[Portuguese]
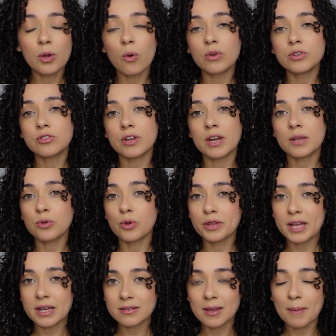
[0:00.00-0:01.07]
e condicionador
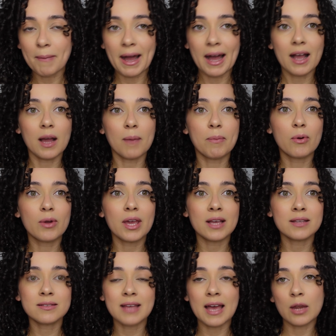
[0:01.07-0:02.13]
dessa marca,
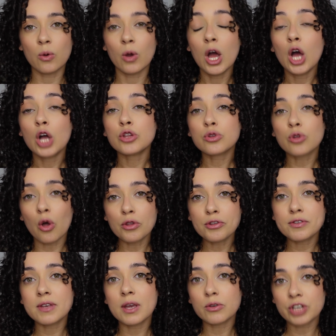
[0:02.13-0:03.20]
porque sério,
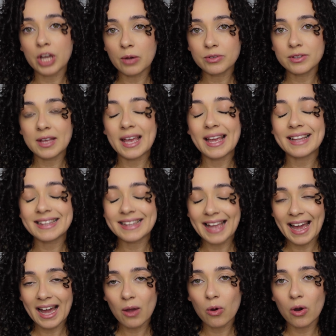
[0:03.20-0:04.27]
todos que eu já usei
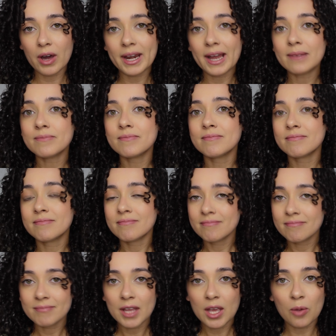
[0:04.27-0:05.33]
até agora,
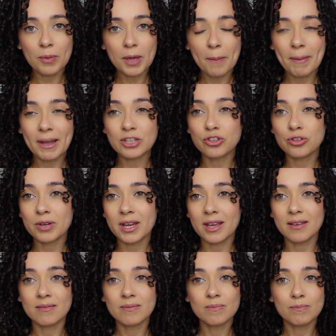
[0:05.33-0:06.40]
eu me
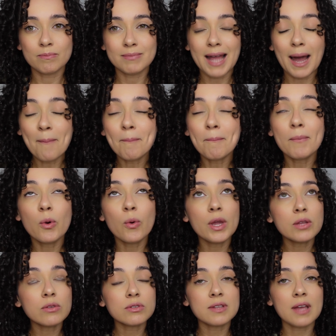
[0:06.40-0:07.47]
apaixonei dá
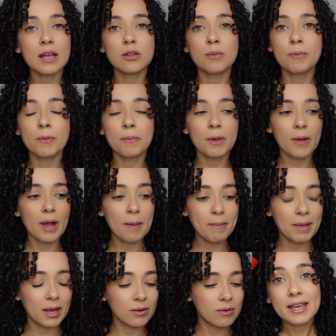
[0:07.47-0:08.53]
muito certo pro meu
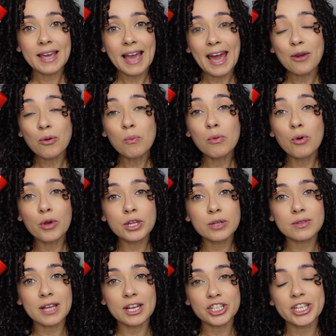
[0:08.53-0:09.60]
cabelo. Quero
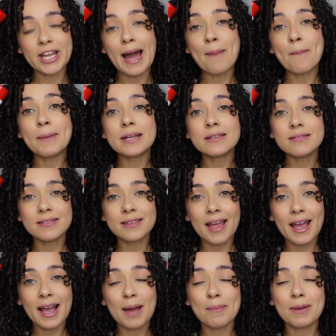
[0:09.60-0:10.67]
muito testar a
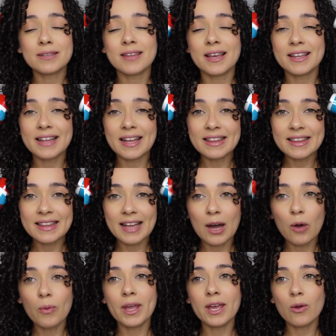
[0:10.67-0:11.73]
manteiga, mas ainda
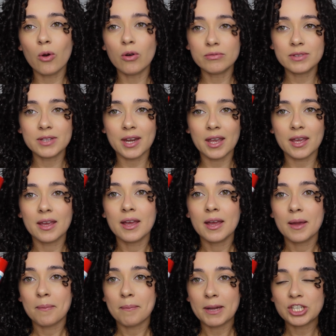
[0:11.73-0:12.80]
não encontrei.
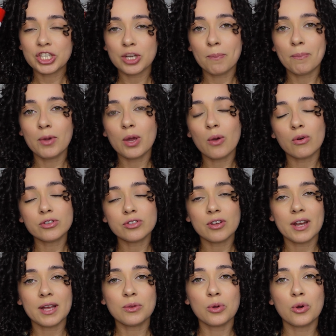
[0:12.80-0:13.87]
Mas shampoo e
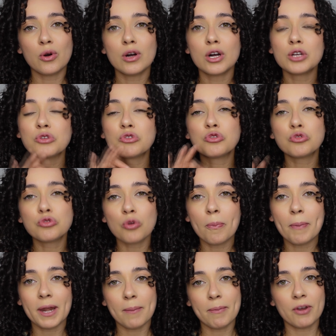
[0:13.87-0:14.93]
condicionador
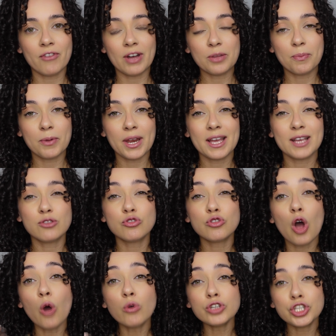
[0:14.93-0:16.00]
super aprovado por aqui.
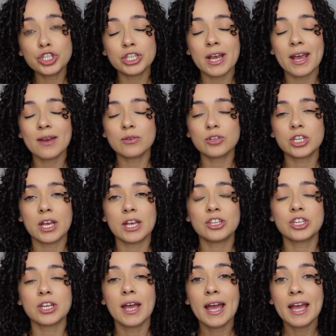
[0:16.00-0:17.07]
Só o cheiro,
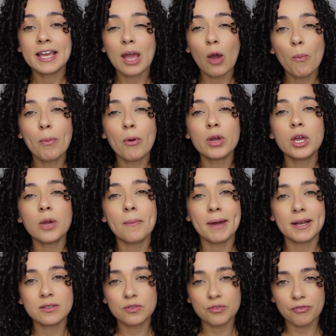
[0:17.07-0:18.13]
gente, que é um pouquinho
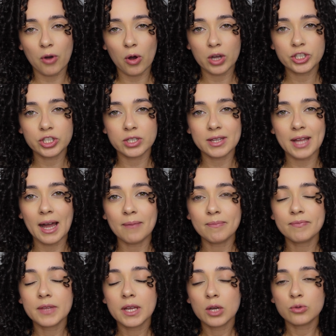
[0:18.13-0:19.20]
mais forte,
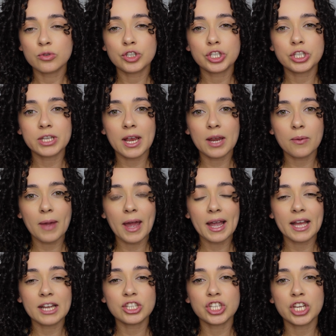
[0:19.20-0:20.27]
tá? O cheiro é
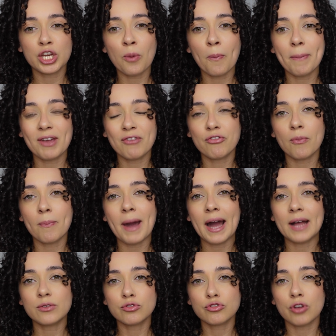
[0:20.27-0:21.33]
aquele cheirinho
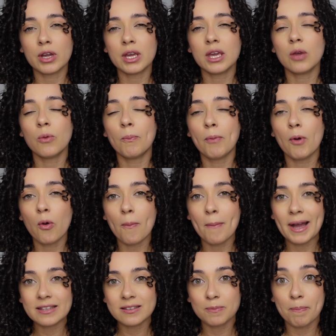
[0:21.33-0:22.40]
perfumado, só que um pouco
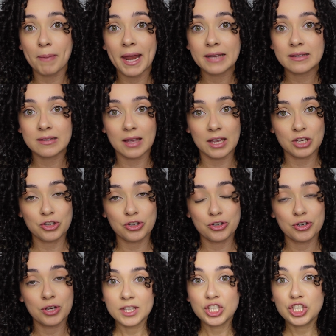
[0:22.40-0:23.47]
mais
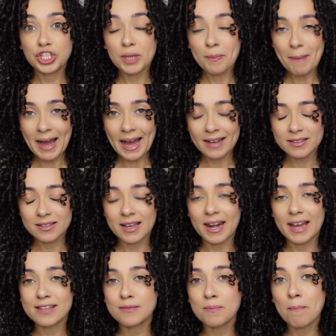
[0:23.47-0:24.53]
presente. De
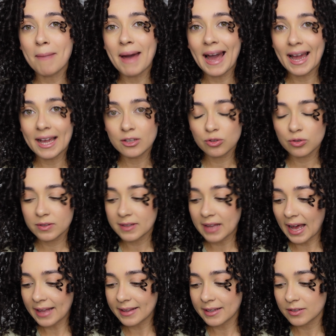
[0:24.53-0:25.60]
máscaras mais
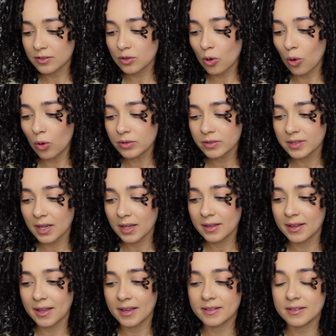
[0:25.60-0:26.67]
usadas, com
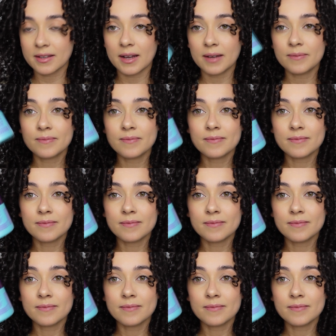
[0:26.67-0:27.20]
certeza,